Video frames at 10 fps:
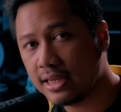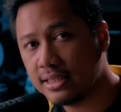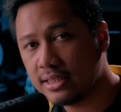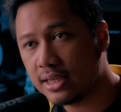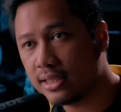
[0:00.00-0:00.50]
nih
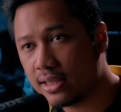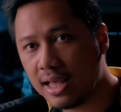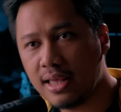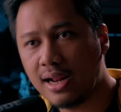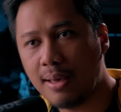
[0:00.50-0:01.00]
cerita
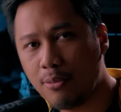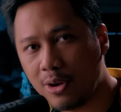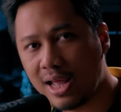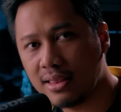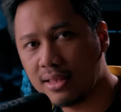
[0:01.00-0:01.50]
dan
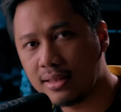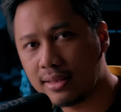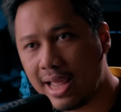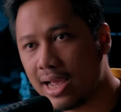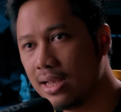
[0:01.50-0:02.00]
laporan
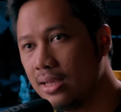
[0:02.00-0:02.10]
tentang